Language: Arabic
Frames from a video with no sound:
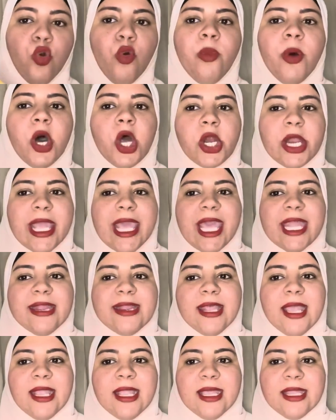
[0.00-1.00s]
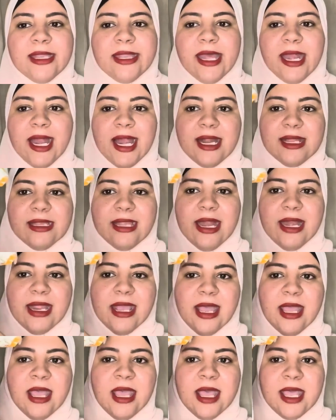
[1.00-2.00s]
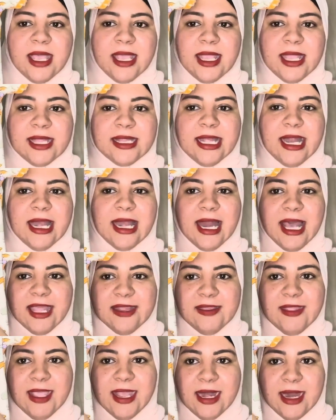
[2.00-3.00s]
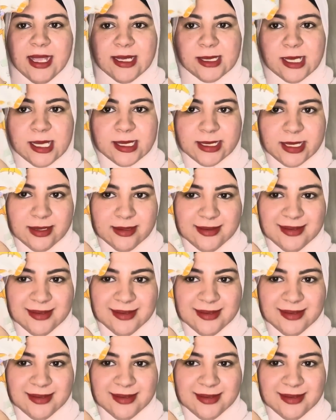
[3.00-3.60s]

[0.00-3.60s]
كبار جدا جدا على تاليا هي تاليا لحد هنا اساسا